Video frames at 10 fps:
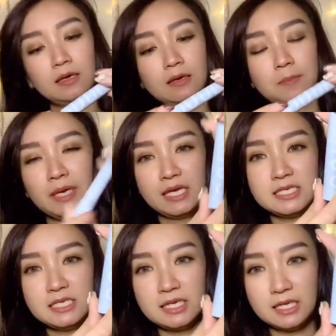
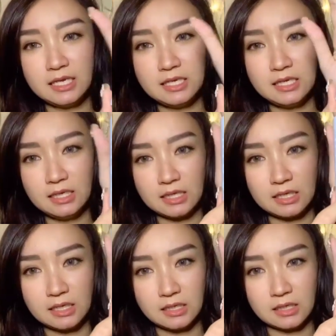packagingnya kayak
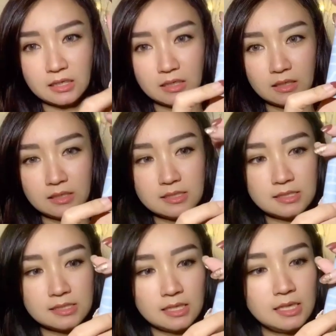gini
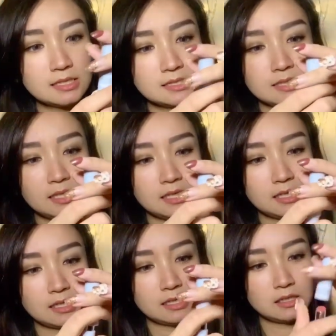silk sih
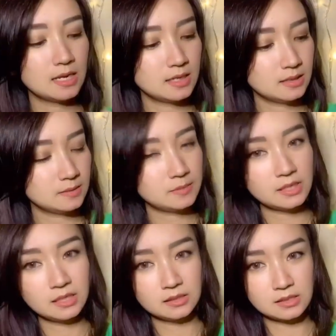
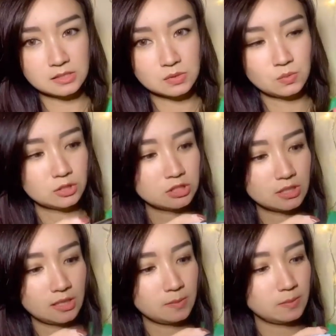Mari kita swatch apa?